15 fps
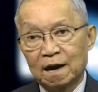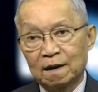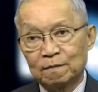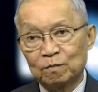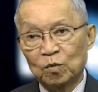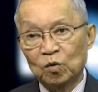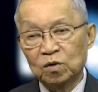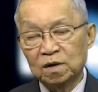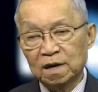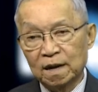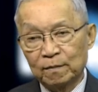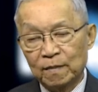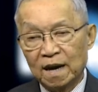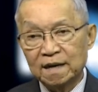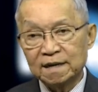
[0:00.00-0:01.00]
muốn
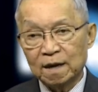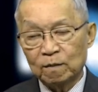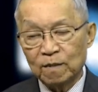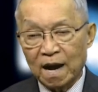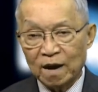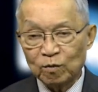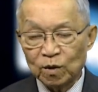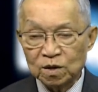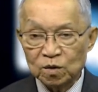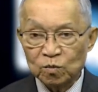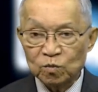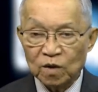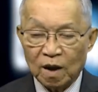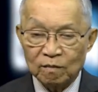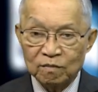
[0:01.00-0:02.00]
mở rộng hải quân Trung
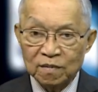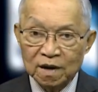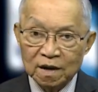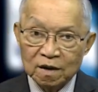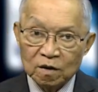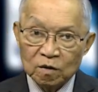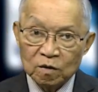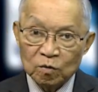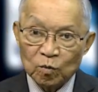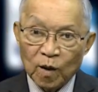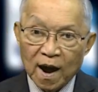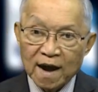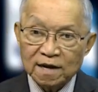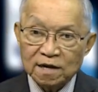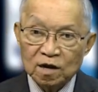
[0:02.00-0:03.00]
Cộng
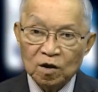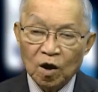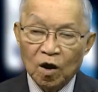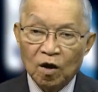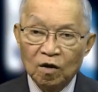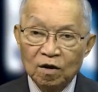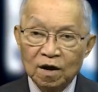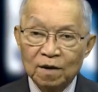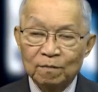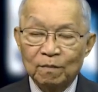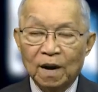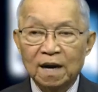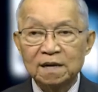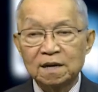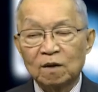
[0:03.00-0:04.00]
qua cửa ngõ,
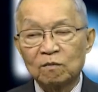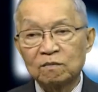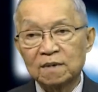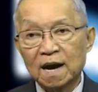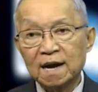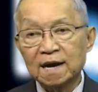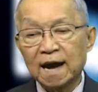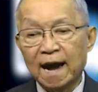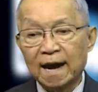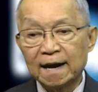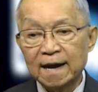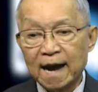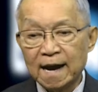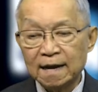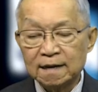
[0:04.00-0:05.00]
mở rộng các cảng
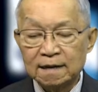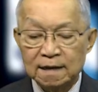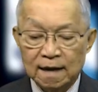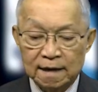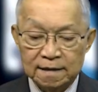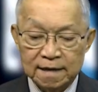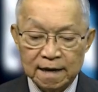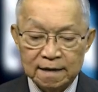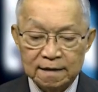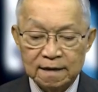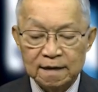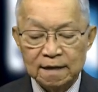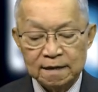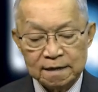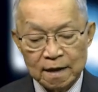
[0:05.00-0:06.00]
khác ở trên
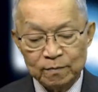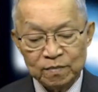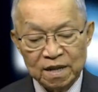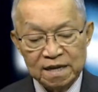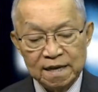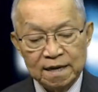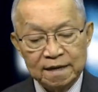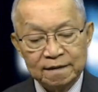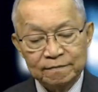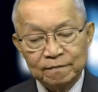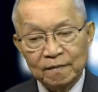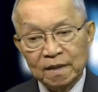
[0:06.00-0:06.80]
khắp thế giới.